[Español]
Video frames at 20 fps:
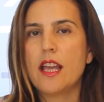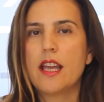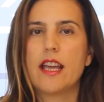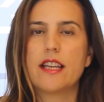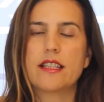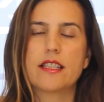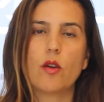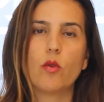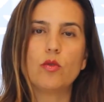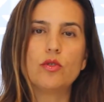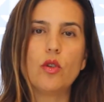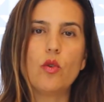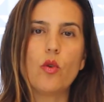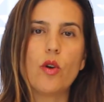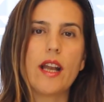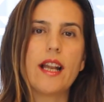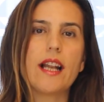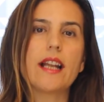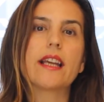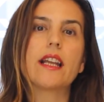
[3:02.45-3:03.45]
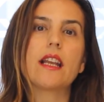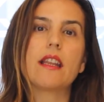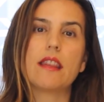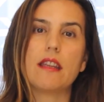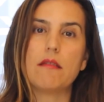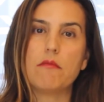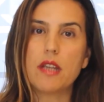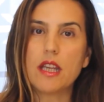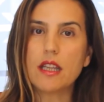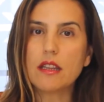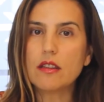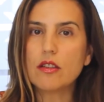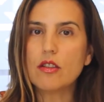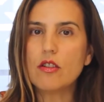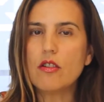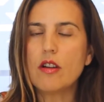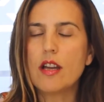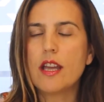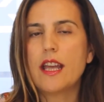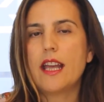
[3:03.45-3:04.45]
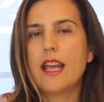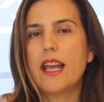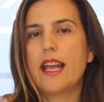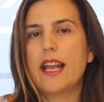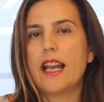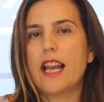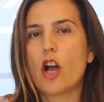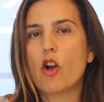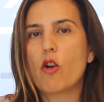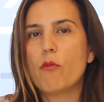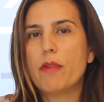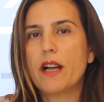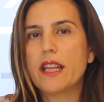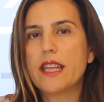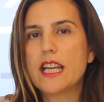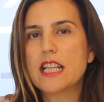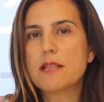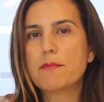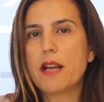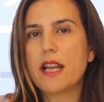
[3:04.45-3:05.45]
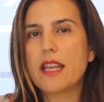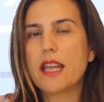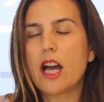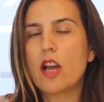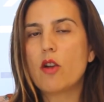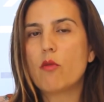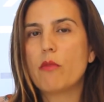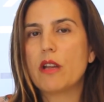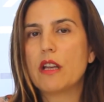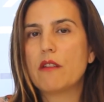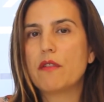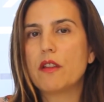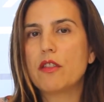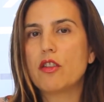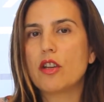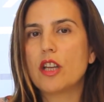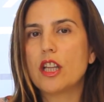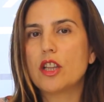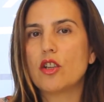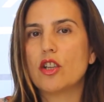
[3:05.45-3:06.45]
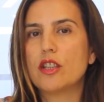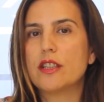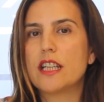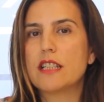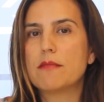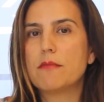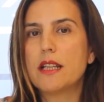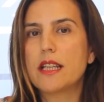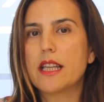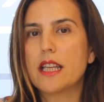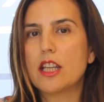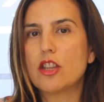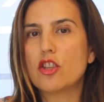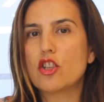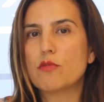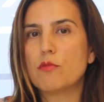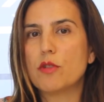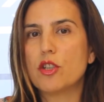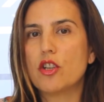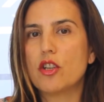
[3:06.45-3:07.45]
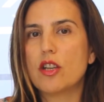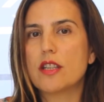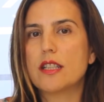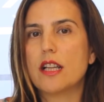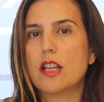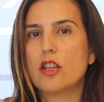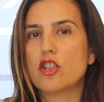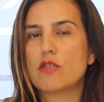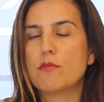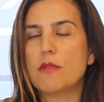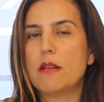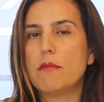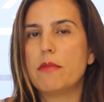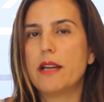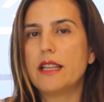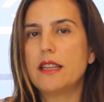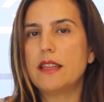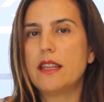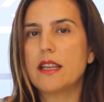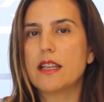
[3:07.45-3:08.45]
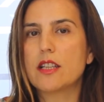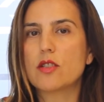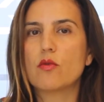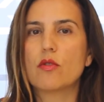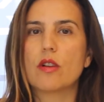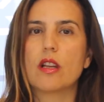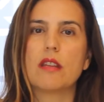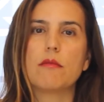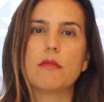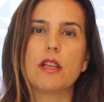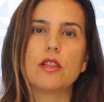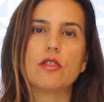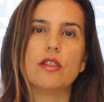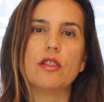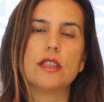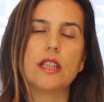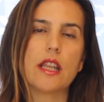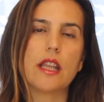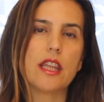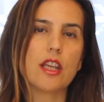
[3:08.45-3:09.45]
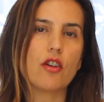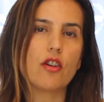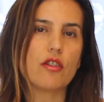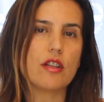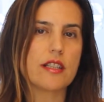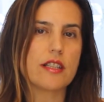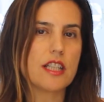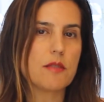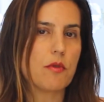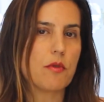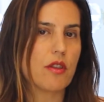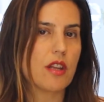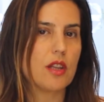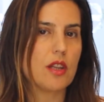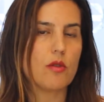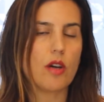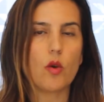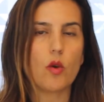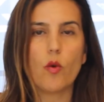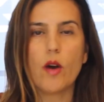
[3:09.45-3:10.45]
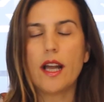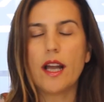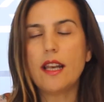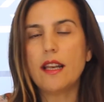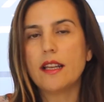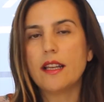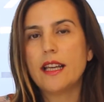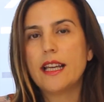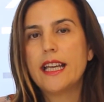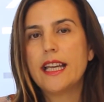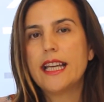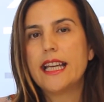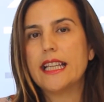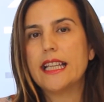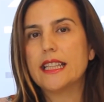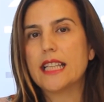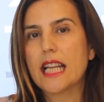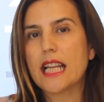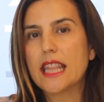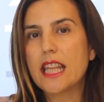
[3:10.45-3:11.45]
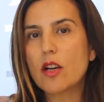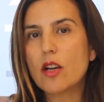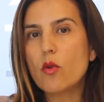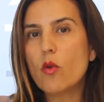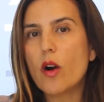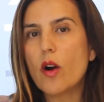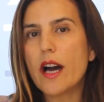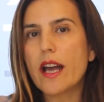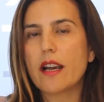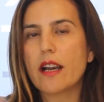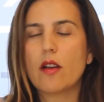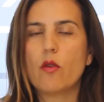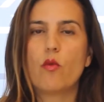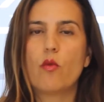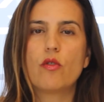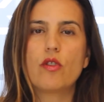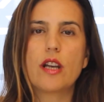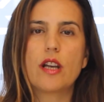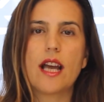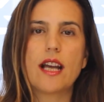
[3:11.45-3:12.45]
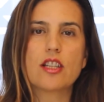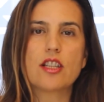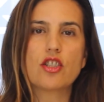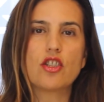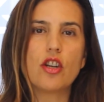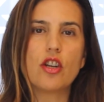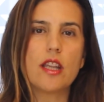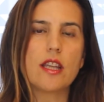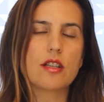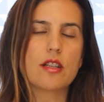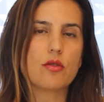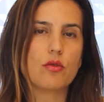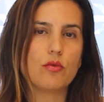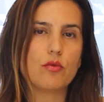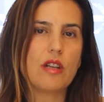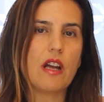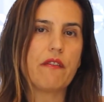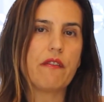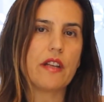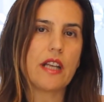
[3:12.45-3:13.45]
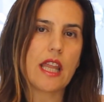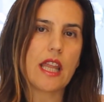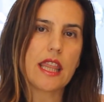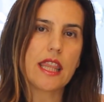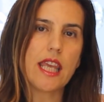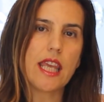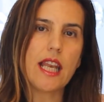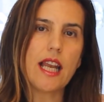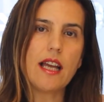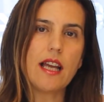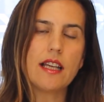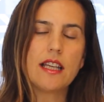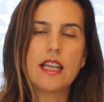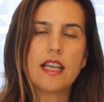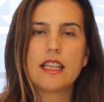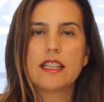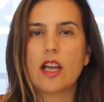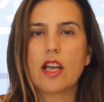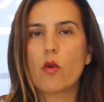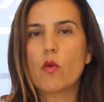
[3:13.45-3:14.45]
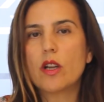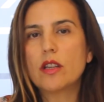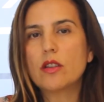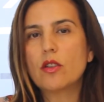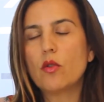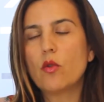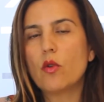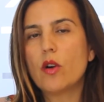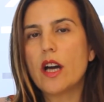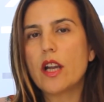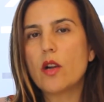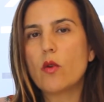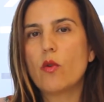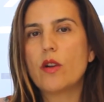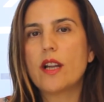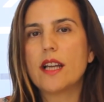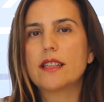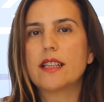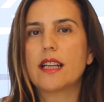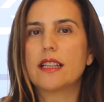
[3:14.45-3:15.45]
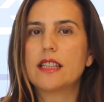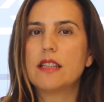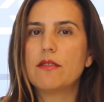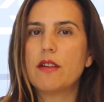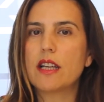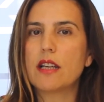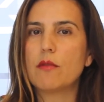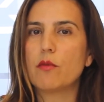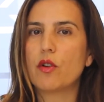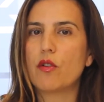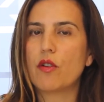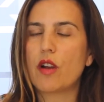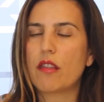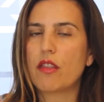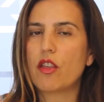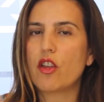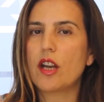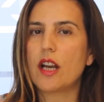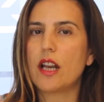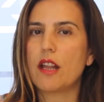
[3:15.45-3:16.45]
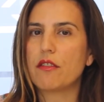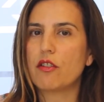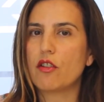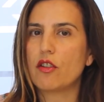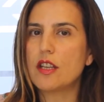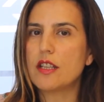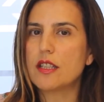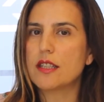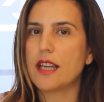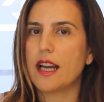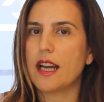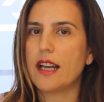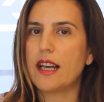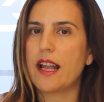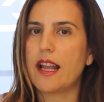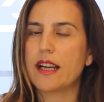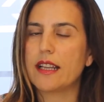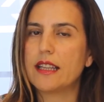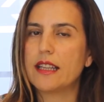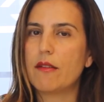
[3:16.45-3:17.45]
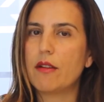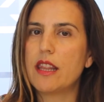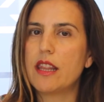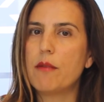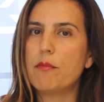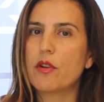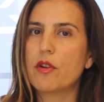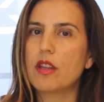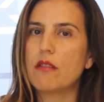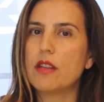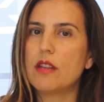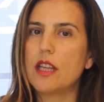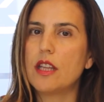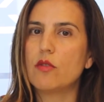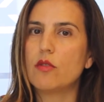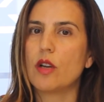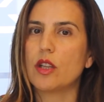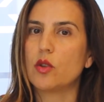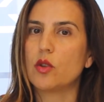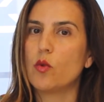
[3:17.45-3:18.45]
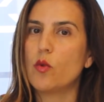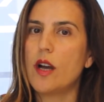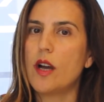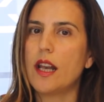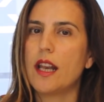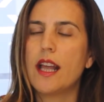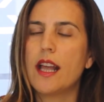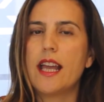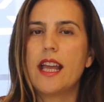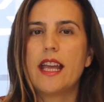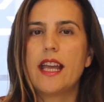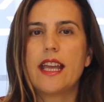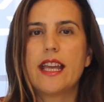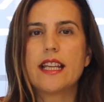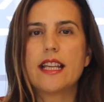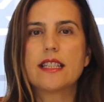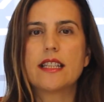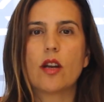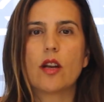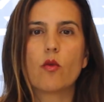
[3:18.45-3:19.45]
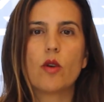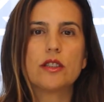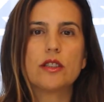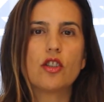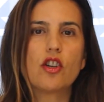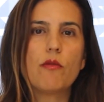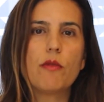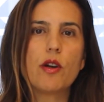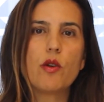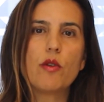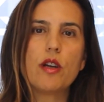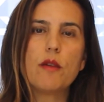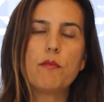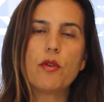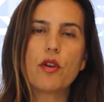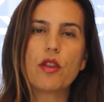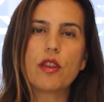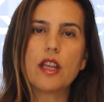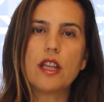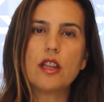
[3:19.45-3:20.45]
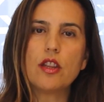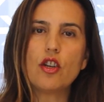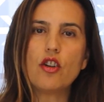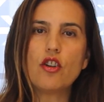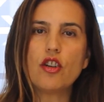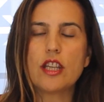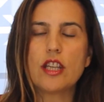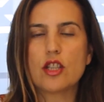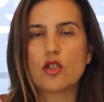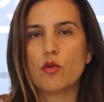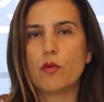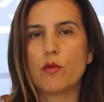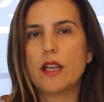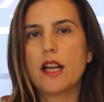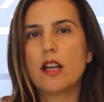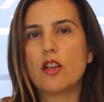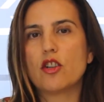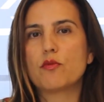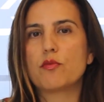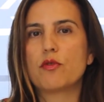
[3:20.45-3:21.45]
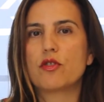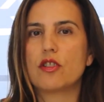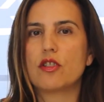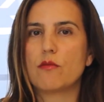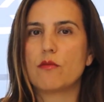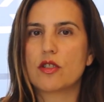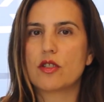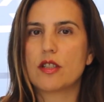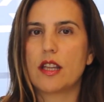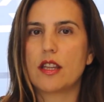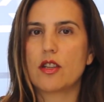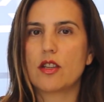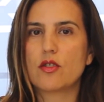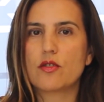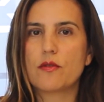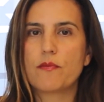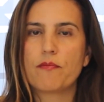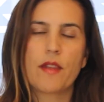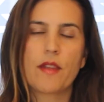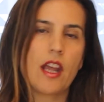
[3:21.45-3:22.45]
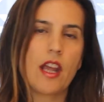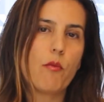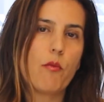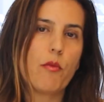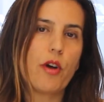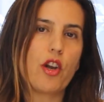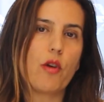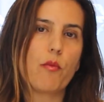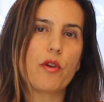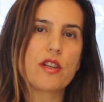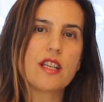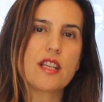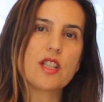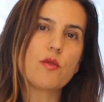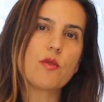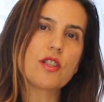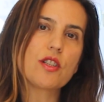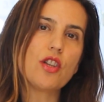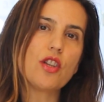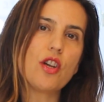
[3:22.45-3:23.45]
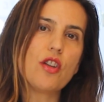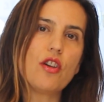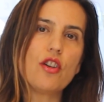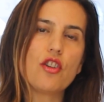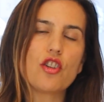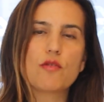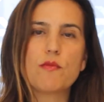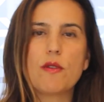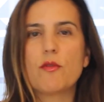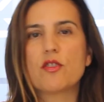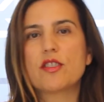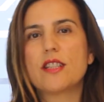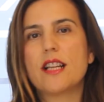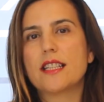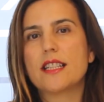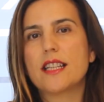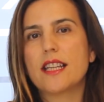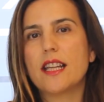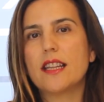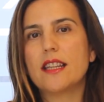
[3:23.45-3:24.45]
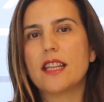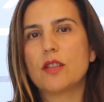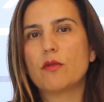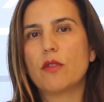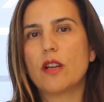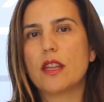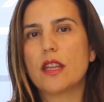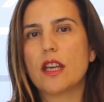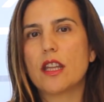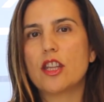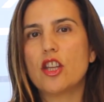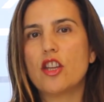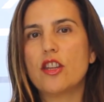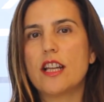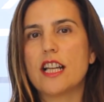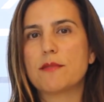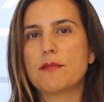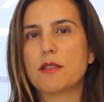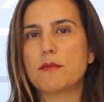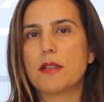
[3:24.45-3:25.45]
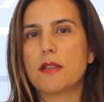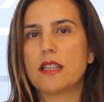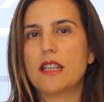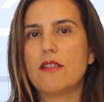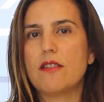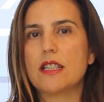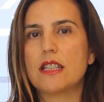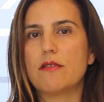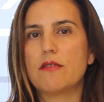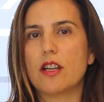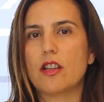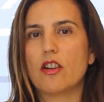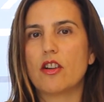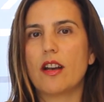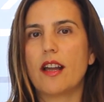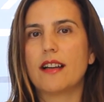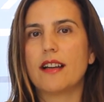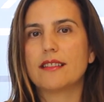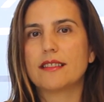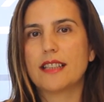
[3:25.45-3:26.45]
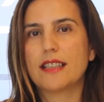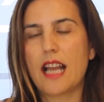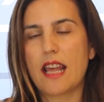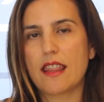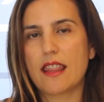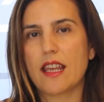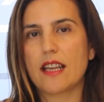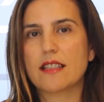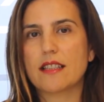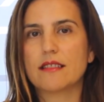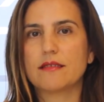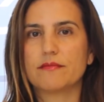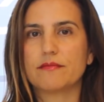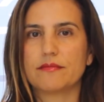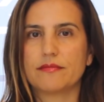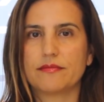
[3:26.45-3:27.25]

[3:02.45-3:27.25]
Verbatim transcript: En segundo lugar, el crecimiento. Eh, la compañía espera llegar a un beneficio neto de 3.500 millones en el 2020, que es un crecimiento entre el 5 y el 6% anual. En tercer lugar, una sólida estructura financiera y en cuarto lugar, una atractiva remuneración al accionista. La rentabilidad por dividendo actual es del 4,9% y subirá en los próximos años. Bueno, pues esto es todo. Nos vemos en la siguiente actualización de las perspectivas de Iberdrola. Gracias.